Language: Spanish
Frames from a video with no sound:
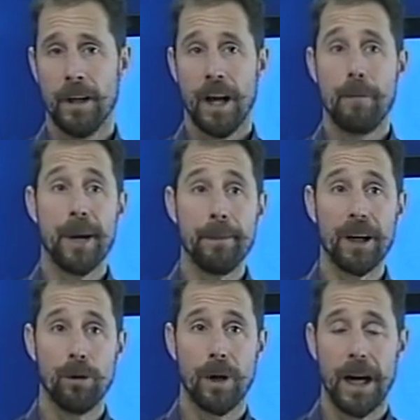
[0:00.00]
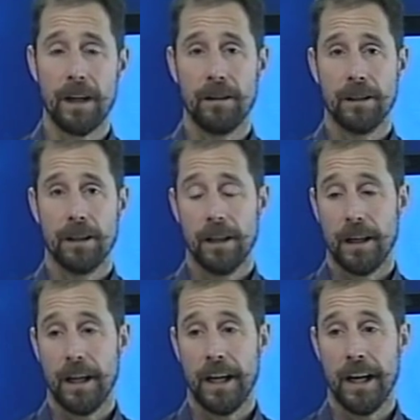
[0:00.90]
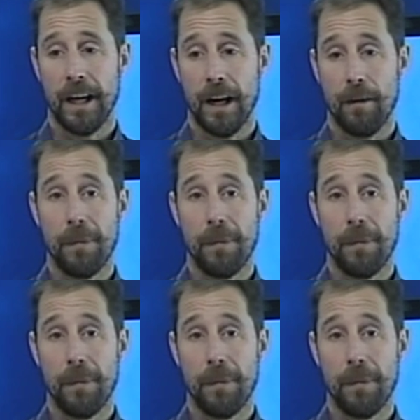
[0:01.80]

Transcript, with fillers: En primer lugar, eh,